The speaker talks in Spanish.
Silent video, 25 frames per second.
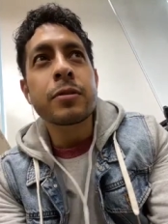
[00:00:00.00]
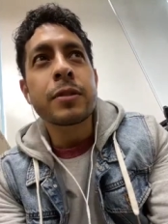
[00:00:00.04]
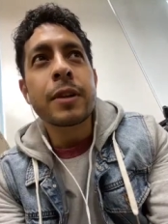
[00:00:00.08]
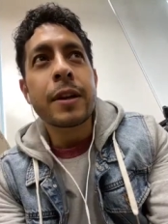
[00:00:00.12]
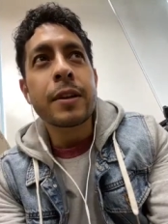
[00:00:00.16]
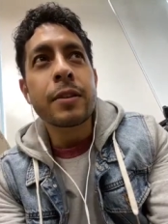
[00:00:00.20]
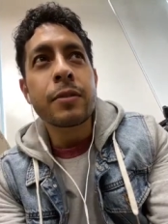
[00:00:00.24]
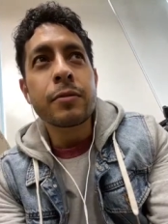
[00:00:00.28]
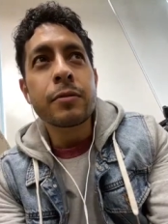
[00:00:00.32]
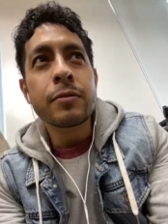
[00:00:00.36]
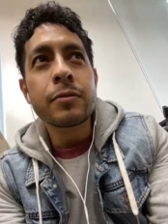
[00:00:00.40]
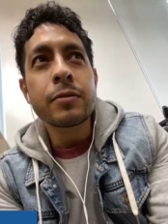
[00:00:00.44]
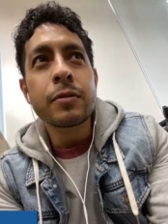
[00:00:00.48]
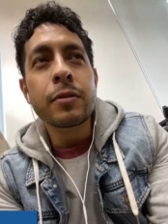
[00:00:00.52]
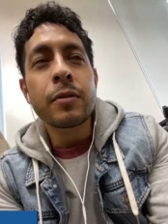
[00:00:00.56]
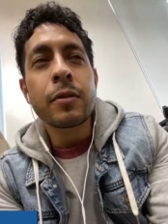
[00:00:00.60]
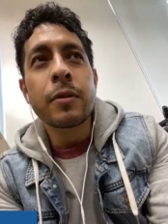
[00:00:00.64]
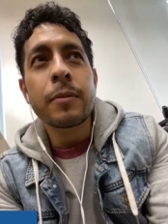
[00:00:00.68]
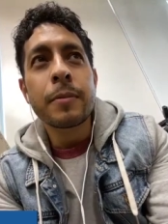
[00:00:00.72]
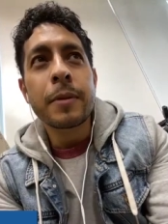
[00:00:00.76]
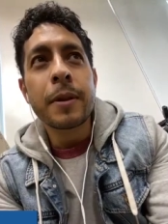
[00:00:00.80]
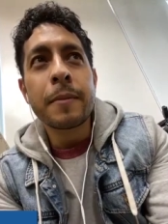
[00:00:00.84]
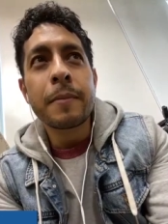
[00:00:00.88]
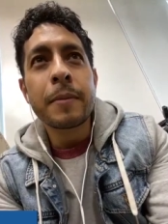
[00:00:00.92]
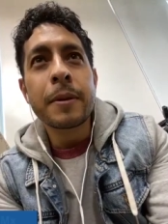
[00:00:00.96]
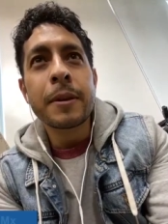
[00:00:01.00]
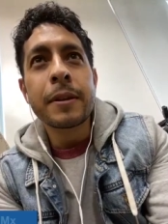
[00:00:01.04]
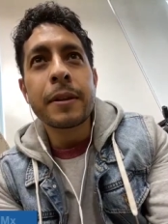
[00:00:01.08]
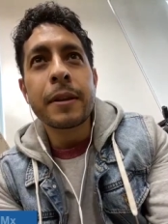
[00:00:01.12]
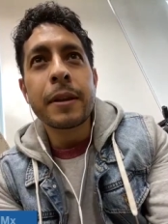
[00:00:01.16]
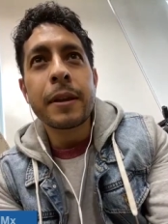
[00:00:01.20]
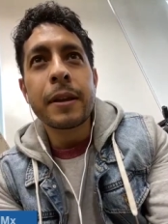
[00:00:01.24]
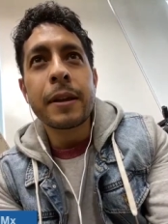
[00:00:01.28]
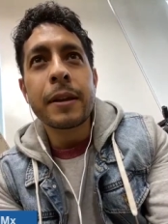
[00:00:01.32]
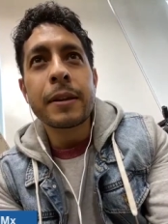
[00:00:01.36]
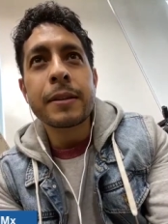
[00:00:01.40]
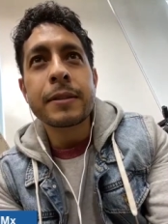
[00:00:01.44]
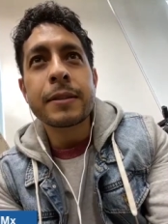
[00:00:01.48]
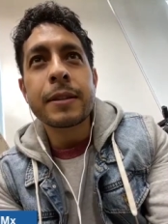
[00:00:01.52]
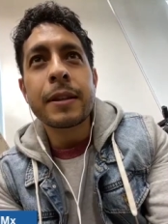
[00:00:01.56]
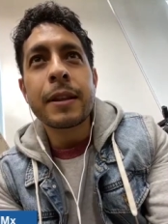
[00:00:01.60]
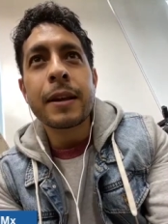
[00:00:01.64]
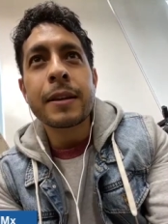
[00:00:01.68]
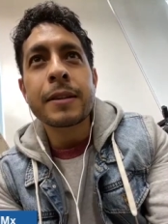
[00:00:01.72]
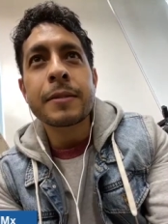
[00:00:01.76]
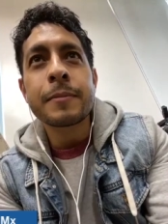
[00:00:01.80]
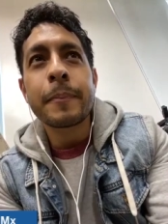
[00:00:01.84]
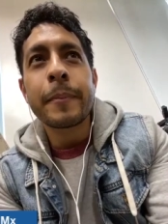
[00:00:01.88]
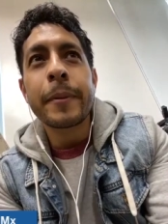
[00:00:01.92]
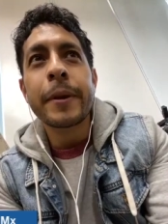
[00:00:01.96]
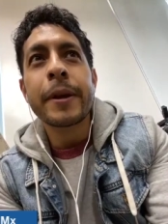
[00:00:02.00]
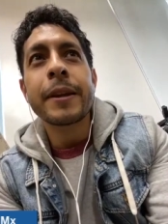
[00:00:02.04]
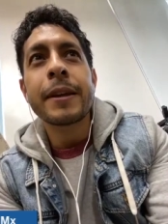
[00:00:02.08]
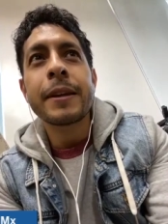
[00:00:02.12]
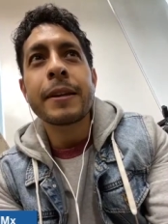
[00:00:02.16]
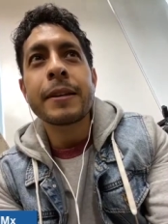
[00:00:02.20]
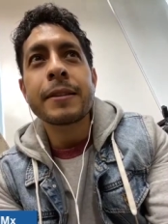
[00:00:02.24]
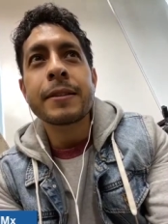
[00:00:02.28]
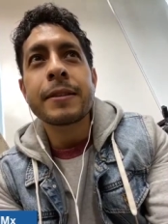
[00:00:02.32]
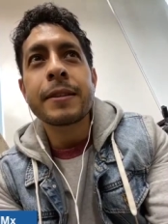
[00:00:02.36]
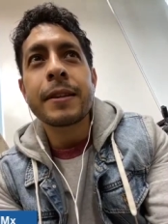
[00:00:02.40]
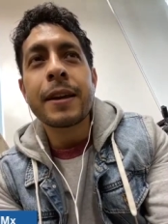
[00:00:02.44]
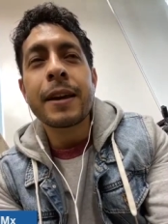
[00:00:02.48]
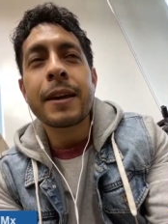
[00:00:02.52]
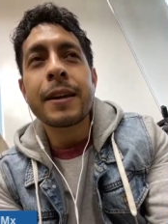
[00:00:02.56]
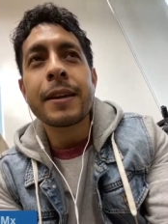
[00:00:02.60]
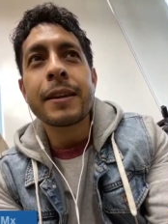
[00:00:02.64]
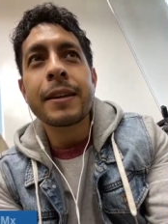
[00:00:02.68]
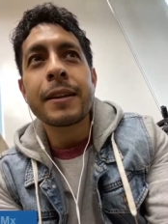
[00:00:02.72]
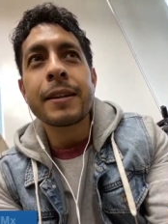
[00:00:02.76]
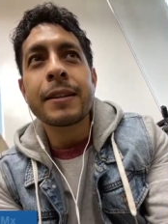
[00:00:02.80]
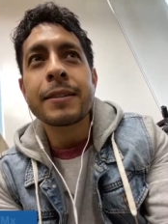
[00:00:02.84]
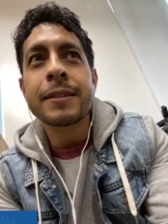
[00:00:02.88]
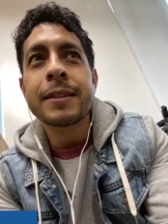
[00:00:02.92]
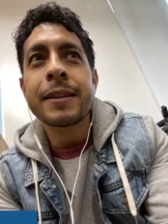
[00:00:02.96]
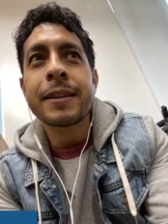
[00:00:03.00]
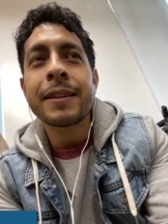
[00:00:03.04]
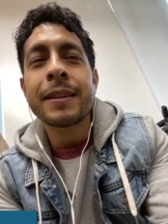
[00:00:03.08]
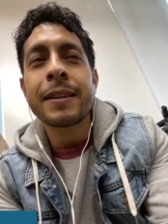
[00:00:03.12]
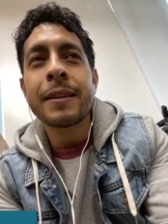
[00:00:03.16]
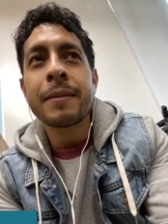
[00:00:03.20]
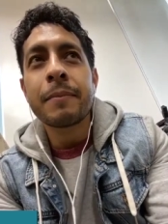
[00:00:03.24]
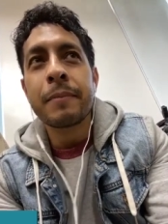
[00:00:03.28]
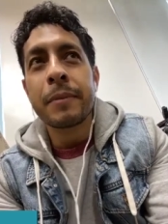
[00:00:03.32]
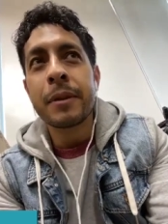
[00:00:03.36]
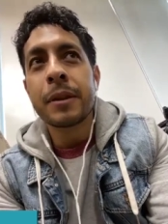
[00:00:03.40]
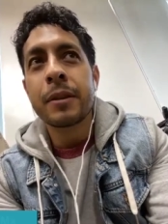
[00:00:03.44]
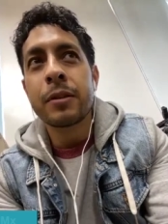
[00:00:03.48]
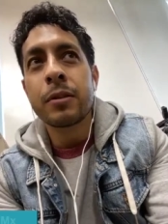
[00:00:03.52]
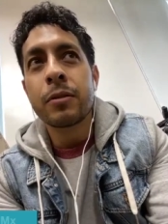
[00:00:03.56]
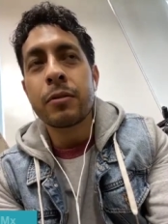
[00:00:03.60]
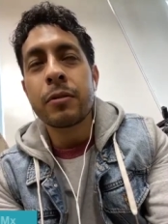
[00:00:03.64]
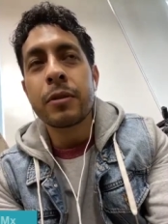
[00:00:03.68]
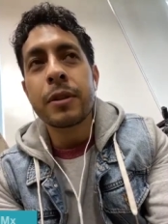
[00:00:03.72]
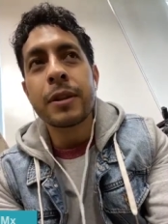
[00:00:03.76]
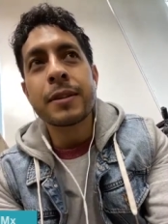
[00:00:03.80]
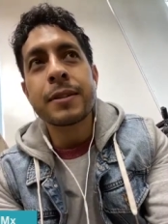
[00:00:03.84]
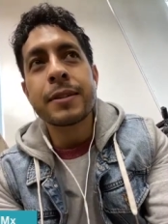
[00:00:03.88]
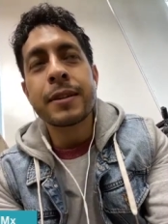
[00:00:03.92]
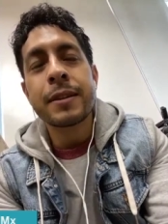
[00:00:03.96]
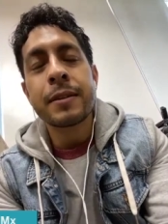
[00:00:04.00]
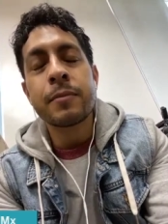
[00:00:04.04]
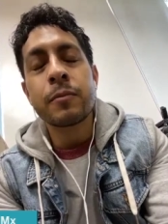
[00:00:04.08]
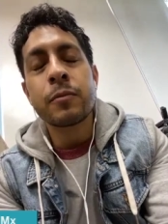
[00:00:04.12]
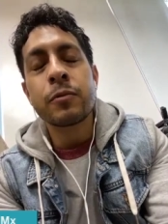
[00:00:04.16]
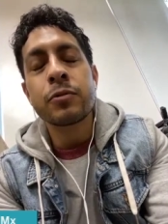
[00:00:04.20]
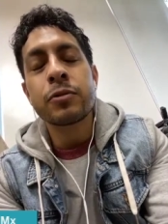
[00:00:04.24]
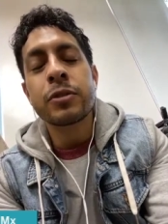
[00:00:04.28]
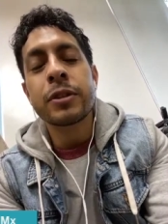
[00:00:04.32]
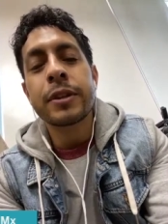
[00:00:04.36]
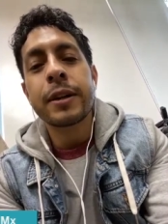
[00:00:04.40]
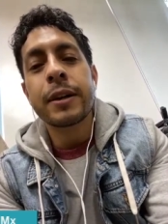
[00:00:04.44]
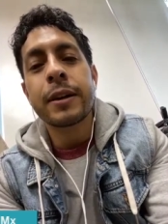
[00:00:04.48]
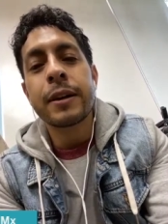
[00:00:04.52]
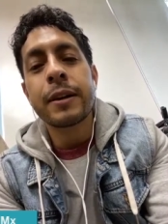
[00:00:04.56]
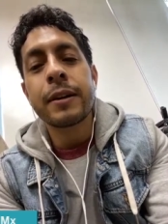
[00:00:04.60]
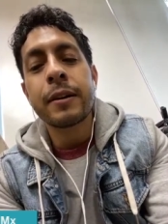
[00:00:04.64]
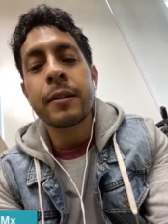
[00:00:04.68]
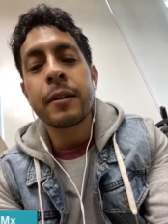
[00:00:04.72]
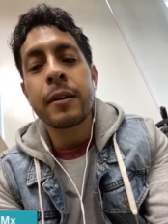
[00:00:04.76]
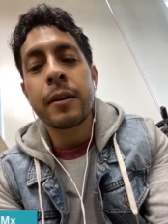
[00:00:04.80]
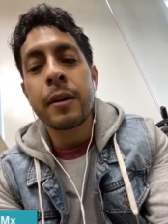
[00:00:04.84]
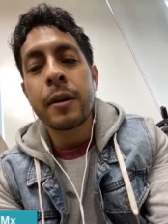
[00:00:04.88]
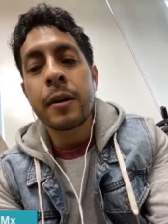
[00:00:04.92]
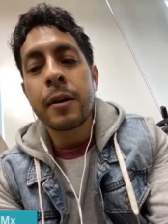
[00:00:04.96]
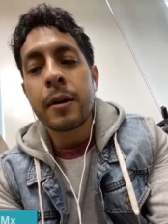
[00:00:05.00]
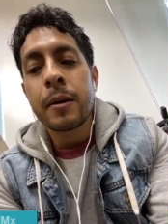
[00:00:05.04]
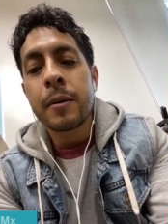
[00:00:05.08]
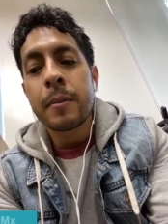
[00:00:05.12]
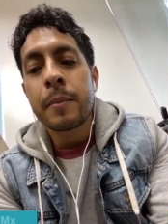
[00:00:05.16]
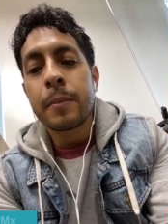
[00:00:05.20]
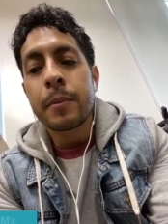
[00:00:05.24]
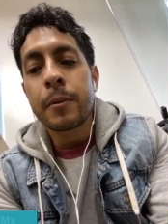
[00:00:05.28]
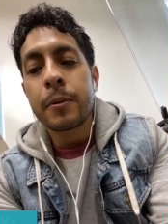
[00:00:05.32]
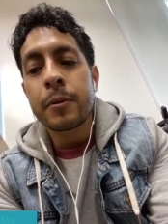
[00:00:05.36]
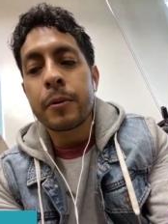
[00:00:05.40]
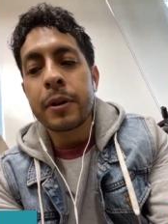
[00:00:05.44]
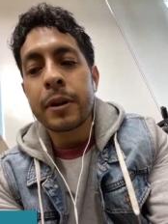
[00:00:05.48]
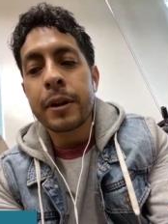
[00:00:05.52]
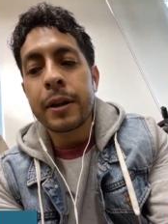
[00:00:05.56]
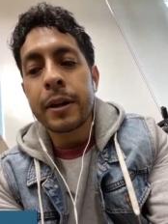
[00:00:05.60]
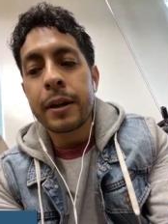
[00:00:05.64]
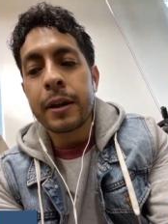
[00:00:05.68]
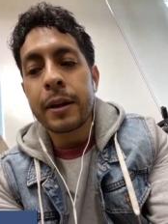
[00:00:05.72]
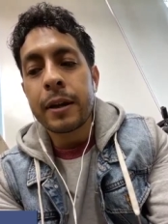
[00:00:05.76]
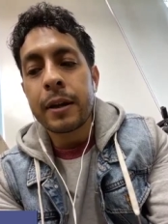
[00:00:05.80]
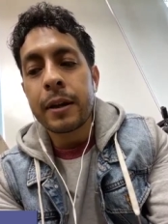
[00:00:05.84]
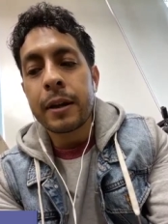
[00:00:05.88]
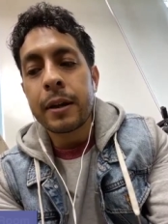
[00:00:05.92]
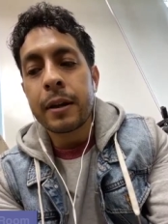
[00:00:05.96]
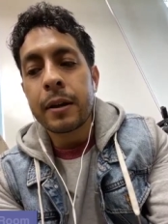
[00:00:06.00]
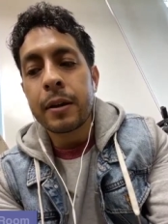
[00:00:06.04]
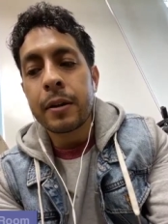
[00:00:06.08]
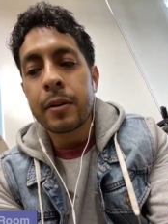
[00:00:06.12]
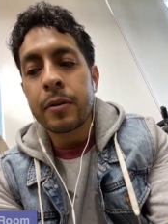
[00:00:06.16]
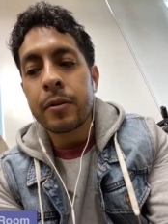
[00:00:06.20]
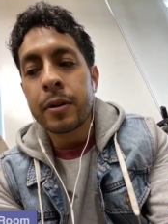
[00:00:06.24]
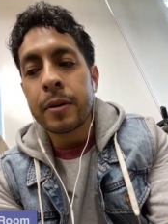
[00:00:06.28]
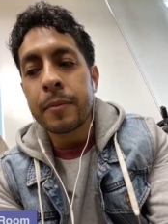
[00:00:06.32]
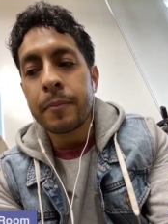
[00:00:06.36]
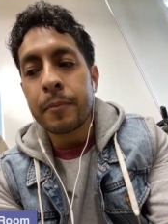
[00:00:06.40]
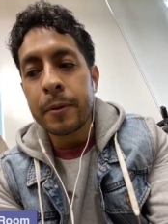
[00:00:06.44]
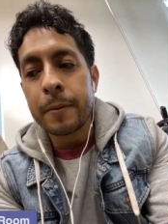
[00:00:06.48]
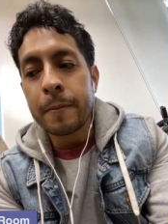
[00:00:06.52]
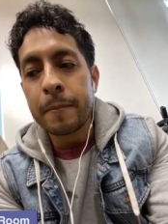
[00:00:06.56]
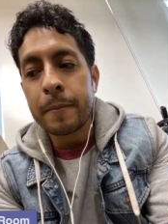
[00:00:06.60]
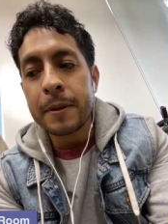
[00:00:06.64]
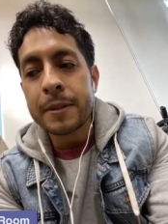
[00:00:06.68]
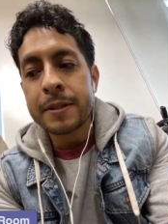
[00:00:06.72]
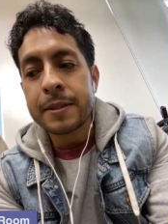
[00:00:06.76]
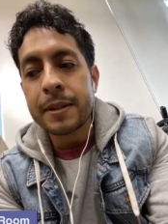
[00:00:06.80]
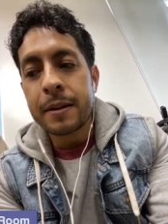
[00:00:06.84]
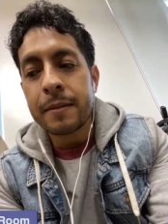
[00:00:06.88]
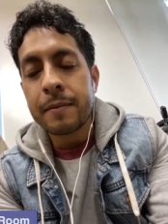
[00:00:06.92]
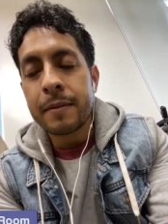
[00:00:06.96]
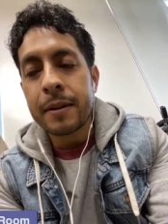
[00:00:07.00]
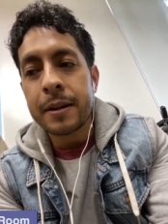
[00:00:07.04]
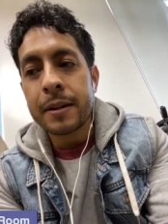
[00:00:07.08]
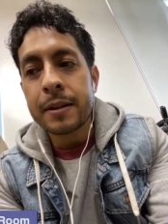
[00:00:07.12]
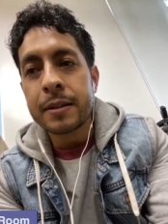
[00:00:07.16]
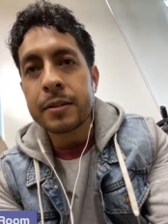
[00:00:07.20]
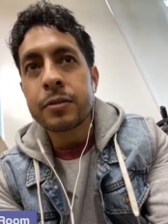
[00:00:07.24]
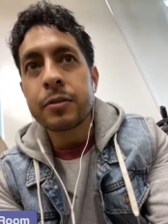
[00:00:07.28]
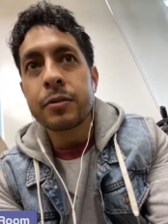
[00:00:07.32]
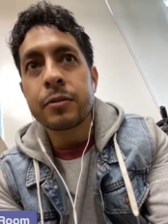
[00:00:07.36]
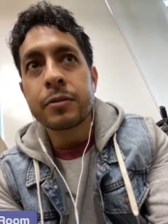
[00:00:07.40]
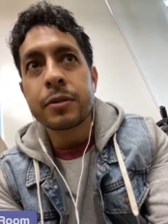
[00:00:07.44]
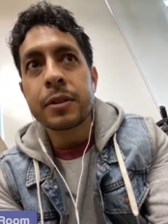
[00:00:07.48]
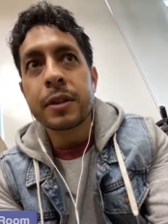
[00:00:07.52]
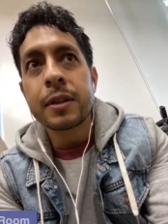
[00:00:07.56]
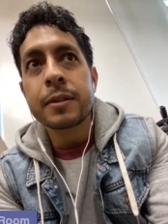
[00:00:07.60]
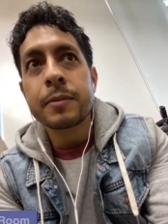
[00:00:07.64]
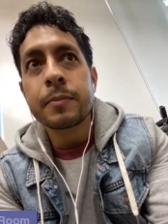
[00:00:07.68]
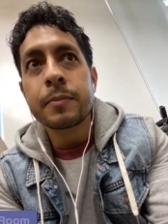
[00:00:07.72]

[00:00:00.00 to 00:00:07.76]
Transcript: años, obviamente es la experiencia y el sentimiento de hacer música, porque creo que pueden pasar varias cosas.